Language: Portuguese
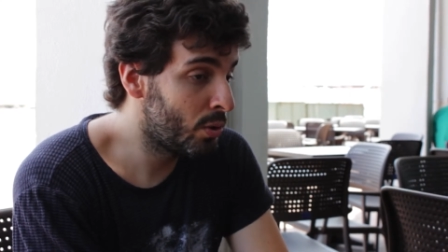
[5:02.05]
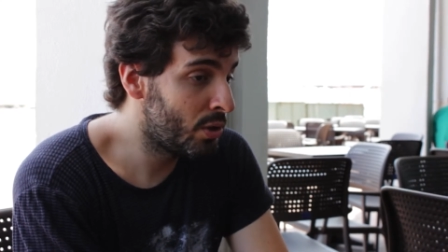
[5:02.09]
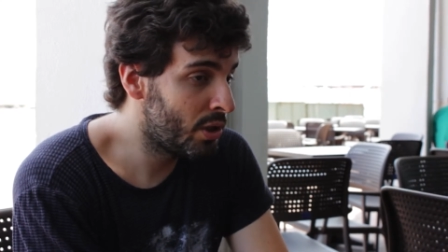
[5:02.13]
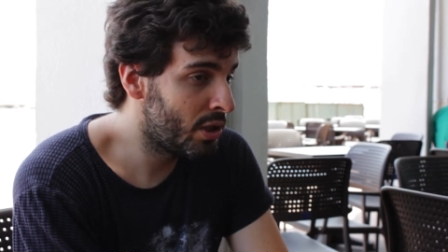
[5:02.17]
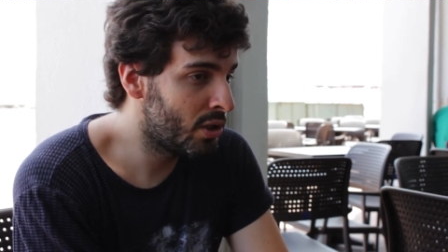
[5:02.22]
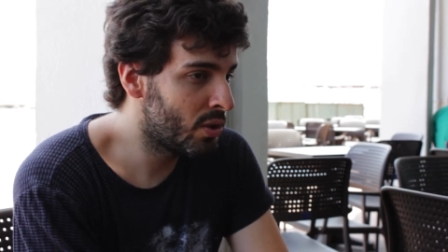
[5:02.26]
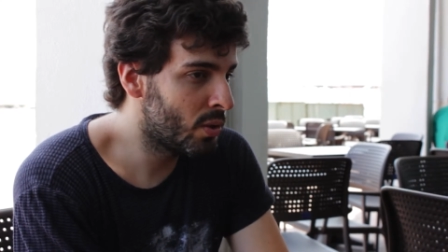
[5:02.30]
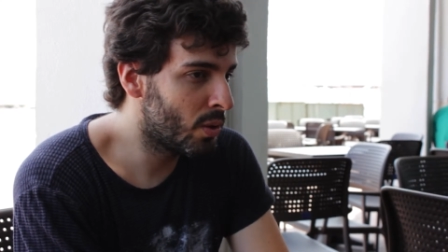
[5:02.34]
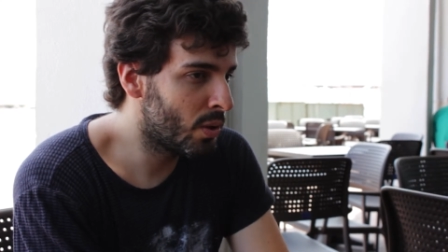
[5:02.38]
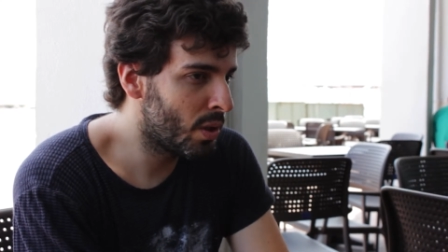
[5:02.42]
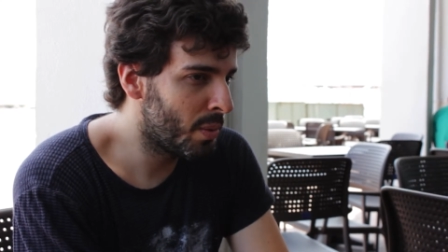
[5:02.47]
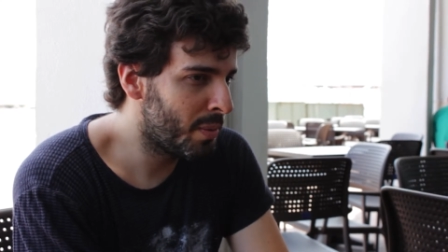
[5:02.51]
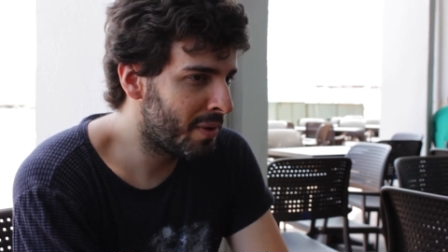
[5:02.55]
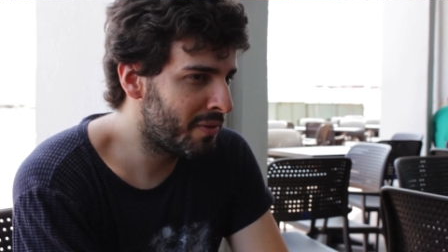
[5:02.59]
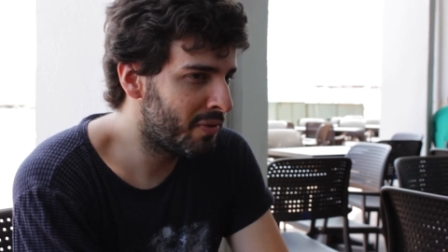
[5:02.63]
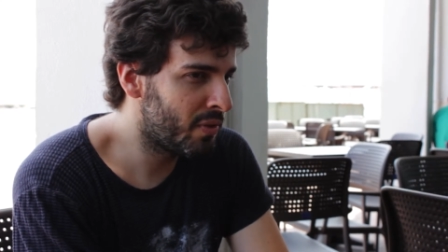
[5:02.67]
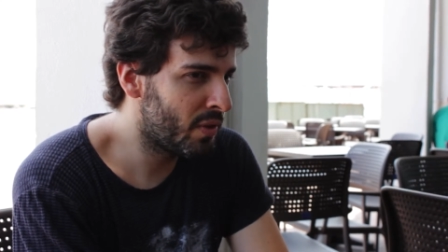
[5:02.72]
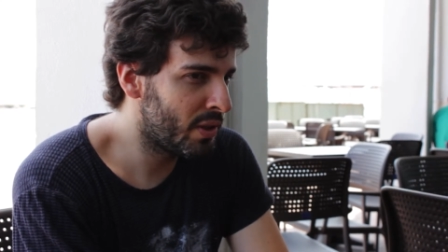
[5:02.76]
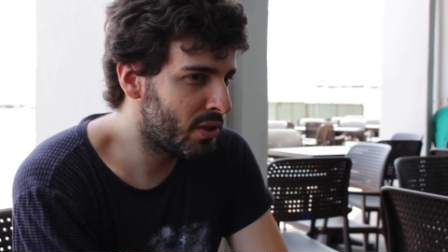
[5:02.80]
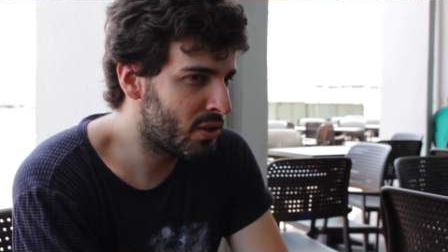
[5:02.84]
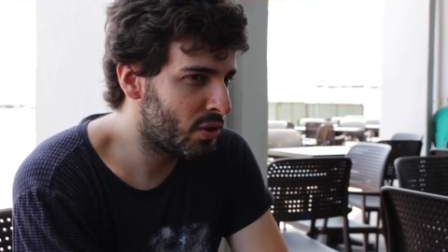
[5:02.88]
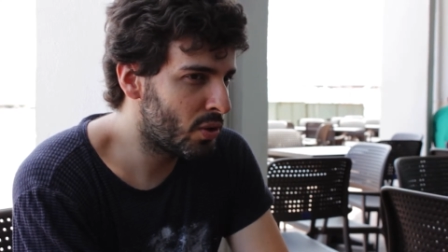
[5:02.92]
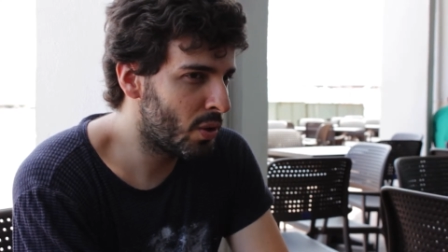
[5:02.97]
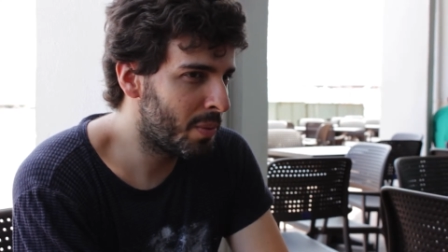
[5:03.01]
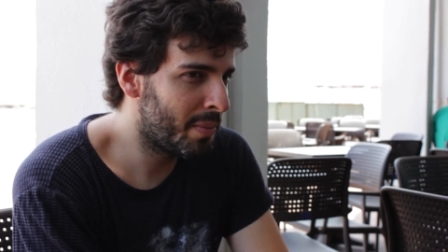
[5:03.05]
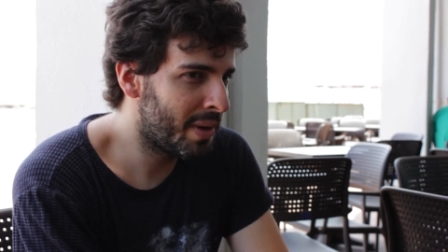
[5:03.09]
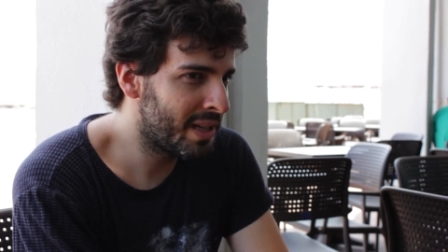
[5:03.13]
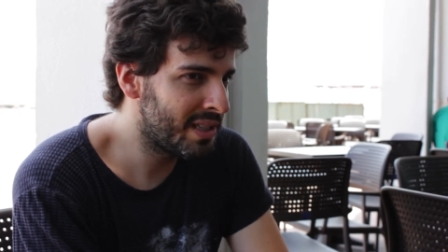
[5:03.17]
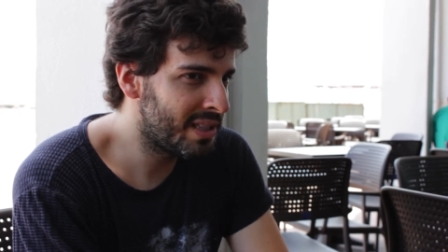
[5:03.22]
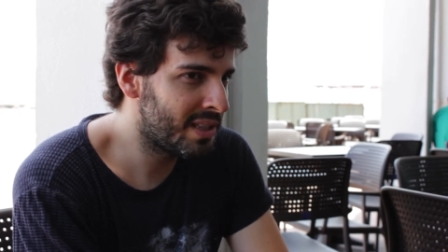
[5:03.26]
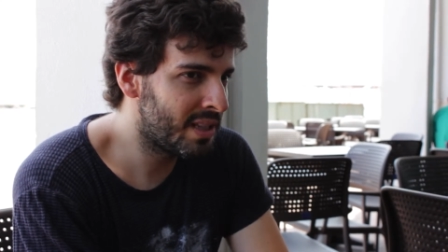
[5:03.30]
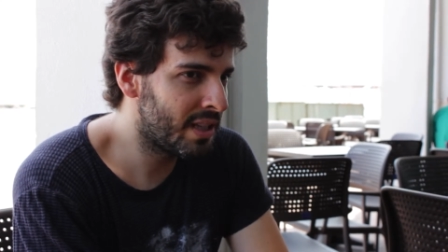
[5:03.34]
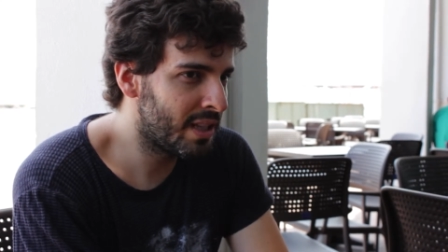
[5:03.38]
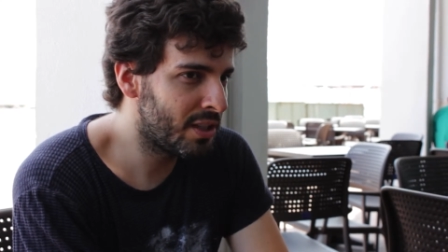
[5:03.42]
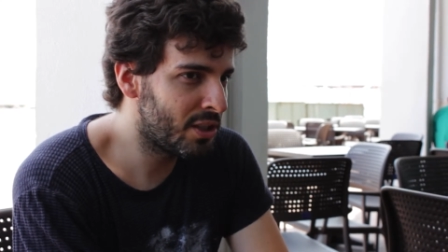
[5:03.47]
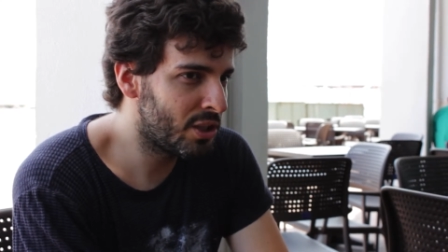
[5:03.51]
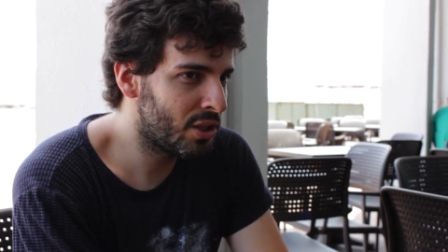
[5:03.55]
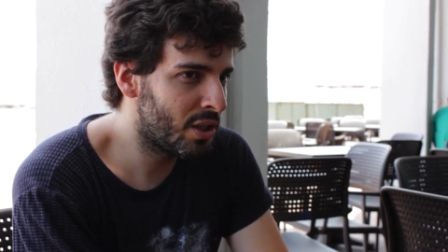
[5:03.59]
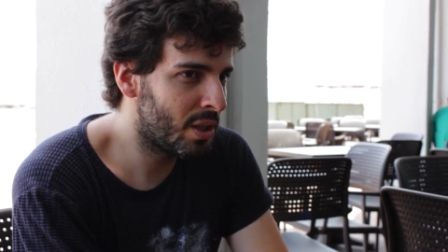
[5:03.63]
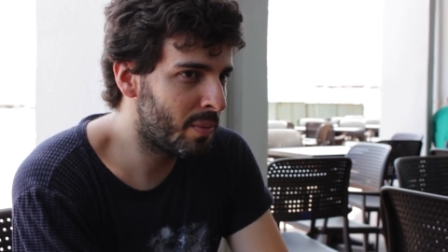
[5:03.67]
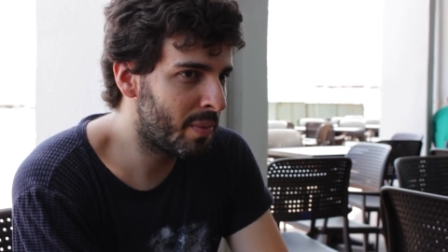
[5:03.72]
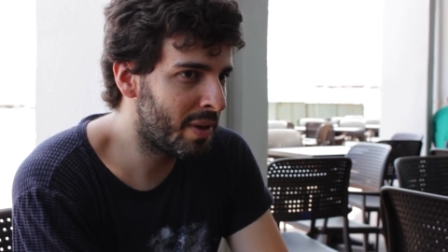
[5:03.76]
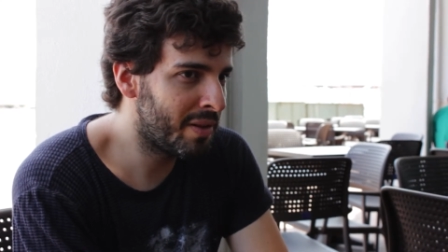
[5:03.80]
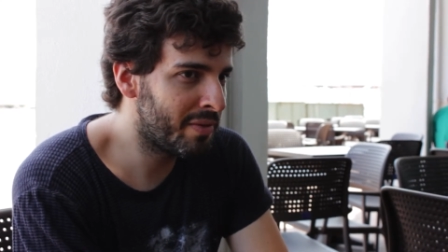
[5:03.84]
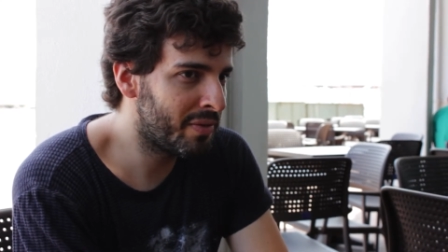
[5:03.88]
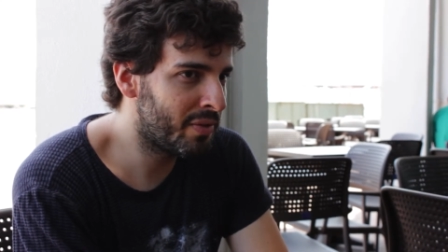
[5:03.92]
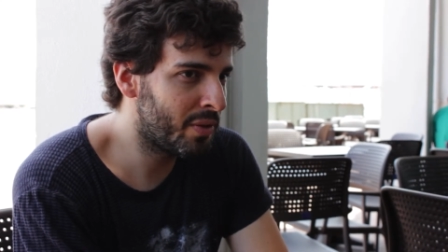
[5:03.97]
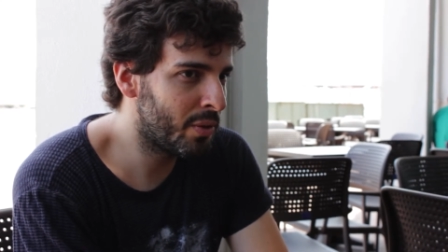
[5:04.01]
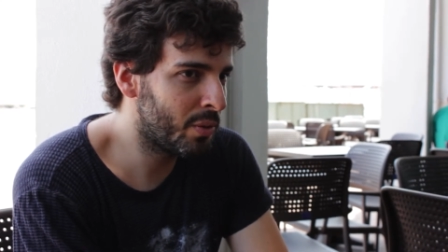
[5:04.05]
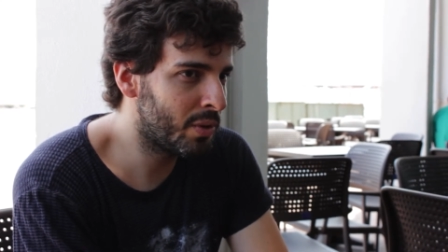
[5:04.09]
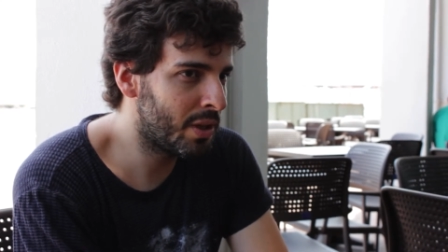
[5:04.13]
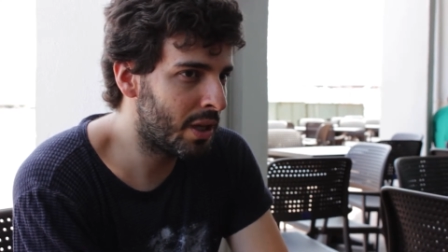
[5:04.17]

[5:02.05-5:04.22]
disco que me influenciou bastante também foi o